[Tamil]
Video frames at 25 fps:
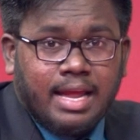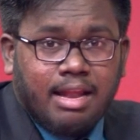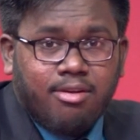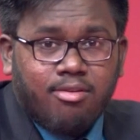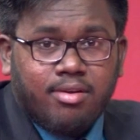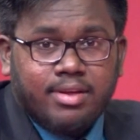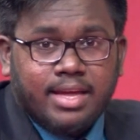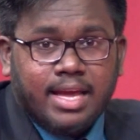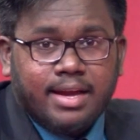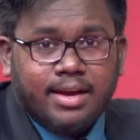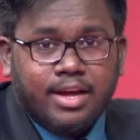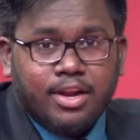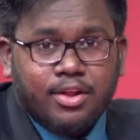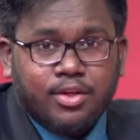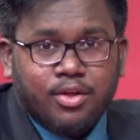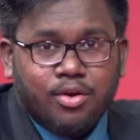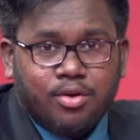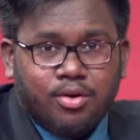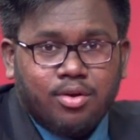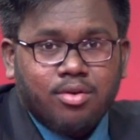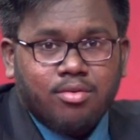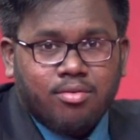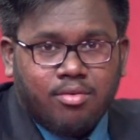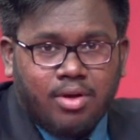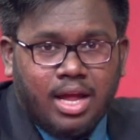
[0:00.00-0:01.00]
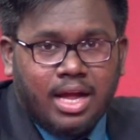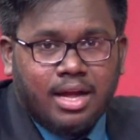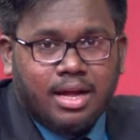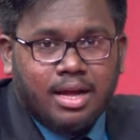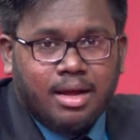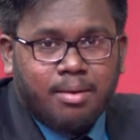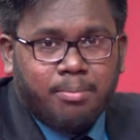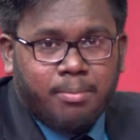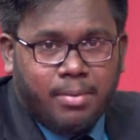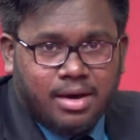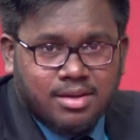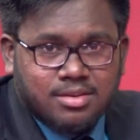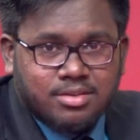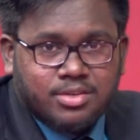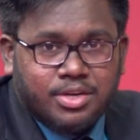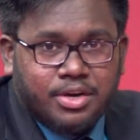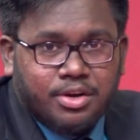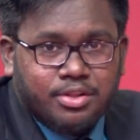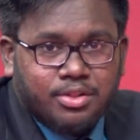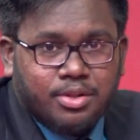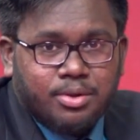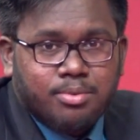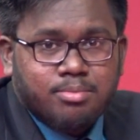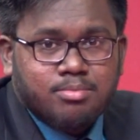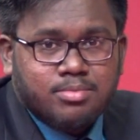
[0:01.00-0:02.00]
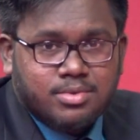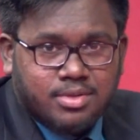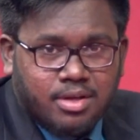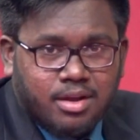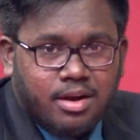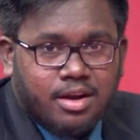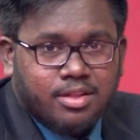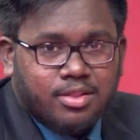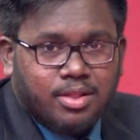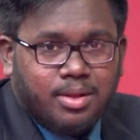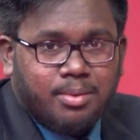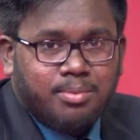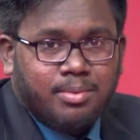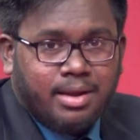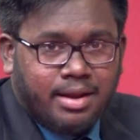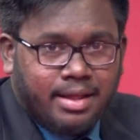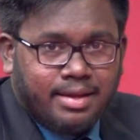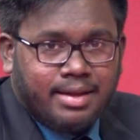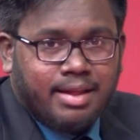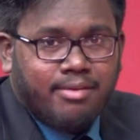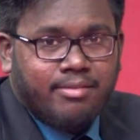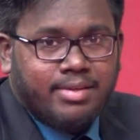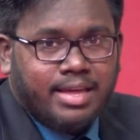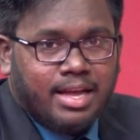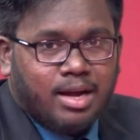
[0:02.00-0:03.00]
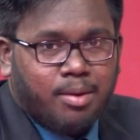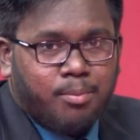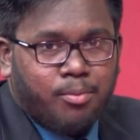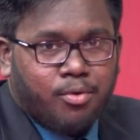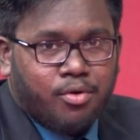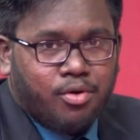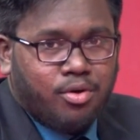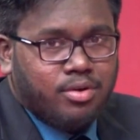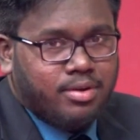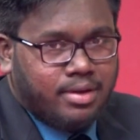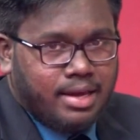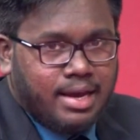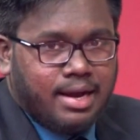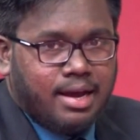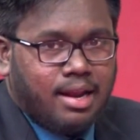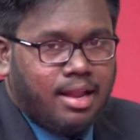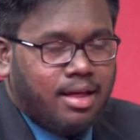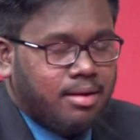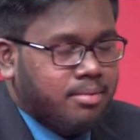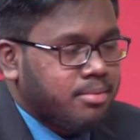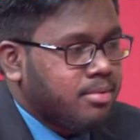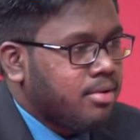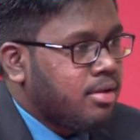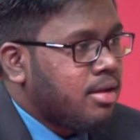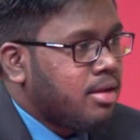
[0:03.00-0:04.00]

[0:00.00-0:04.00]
கேள்வி கேட்க இருக்கிறோம் நாங்கள் பாஸ்டர் இடத்துலையும் சார் இடத்துலையும் நிறைய கேள்வி கேட்க போகிறோம் கேட்கலாம்